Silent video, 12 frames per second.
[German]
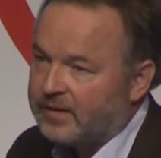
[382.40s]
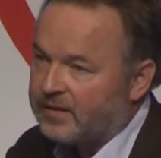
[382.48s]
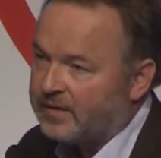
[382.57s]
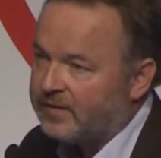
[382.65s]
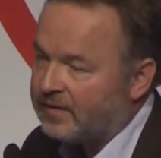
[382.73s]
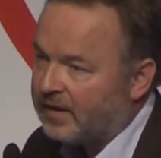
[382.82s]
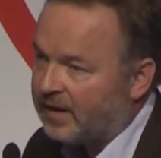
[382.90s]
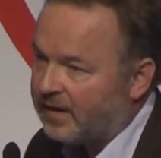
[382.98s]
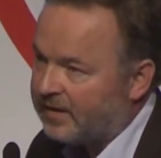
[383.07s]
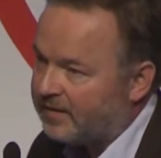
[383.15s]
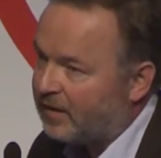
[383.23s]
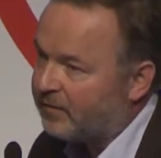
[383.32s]
diesen
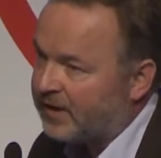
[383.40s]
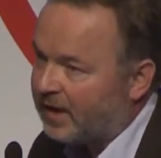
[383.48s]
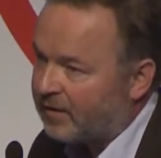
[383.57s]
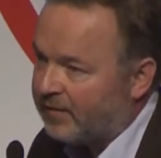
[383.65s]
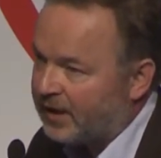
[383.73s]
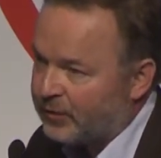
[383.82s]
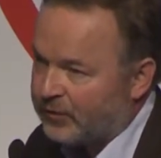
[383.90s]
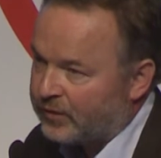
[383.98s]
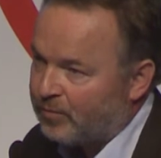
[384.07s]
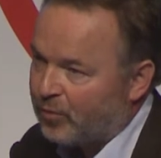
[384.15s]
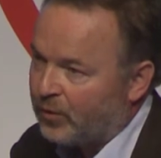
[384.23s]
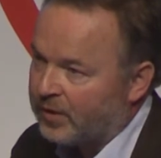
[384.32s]
Jahres auf der Aquarius
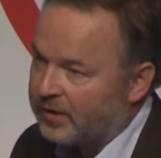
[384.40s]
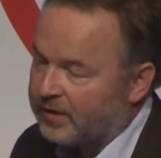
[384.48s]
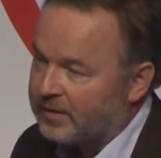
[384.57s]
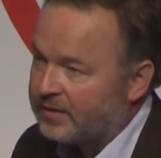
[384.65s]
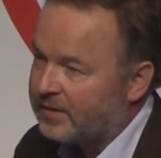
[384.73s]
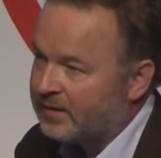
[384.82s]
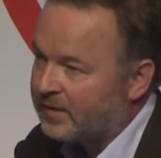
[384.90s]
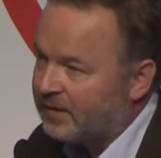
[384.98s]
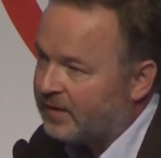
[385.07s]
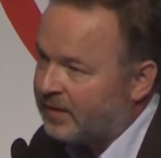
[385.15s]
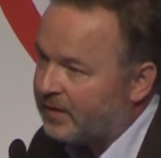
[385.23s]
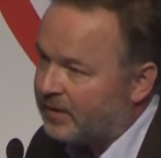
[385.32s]
geboren.
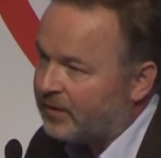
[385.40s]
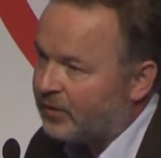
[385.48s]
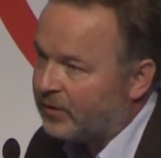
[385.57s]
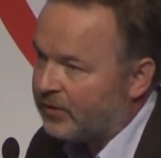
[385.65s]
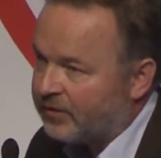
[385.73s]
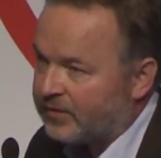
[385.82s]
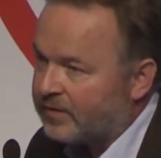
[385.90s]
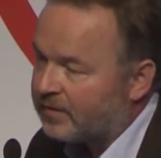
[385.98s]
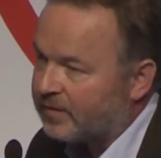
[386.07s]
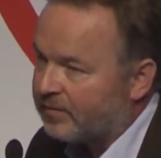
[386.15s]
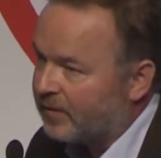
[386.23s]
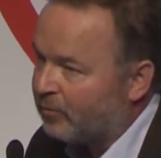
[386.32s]
Und
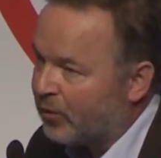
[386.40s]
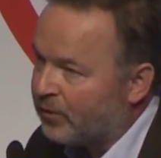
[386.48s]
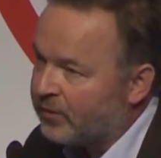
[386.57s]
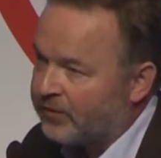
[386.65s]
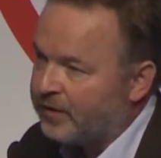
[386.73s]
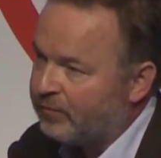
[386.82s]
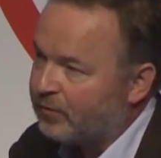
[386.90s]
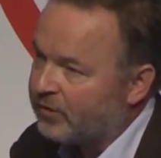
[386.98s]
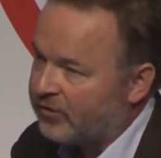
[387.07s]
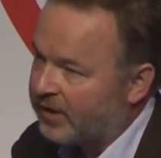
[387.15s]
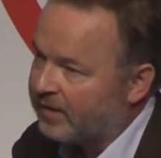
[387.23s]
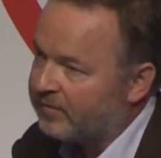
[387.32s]
wir mögen uns nicht
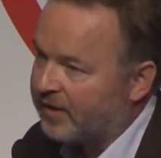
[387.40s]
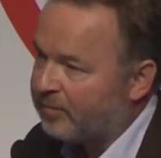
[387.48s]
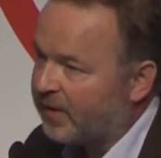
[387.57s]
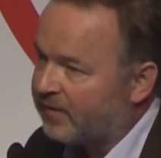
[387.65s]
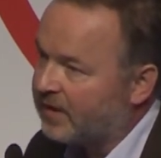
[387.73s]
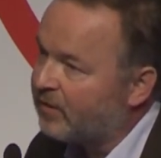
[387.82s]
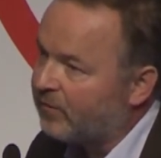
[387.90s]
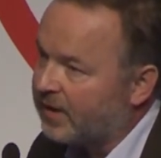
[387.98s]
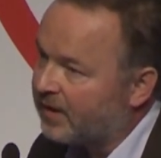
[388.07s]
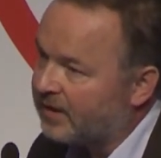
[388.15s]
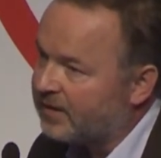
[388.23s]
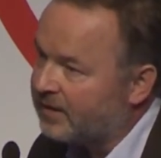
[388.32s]
vorstellen, was passiert
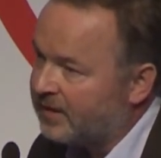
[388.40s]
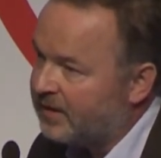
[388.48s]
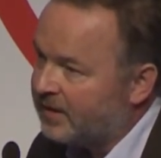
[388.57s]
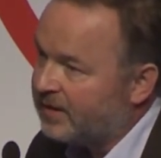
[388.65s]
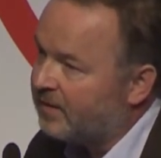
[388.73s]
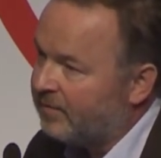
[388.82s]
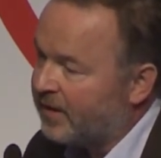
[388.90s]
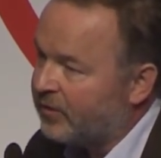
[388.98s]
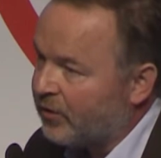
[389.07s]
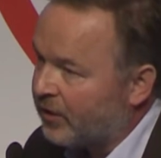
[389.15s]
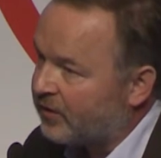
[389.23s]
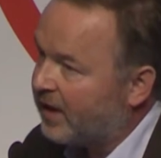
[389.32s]
wäre, wenn
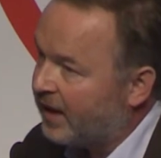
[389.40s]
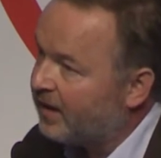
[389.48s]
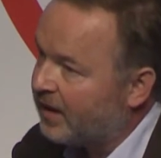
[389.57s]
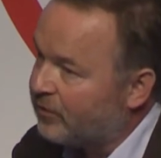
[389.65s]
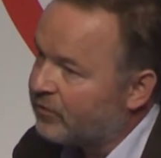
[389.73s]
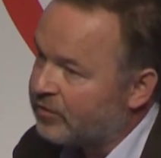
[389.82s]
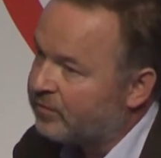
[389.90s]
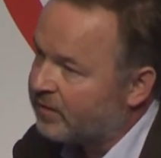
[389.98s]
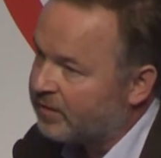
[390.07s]
dort kein Rettungsschiff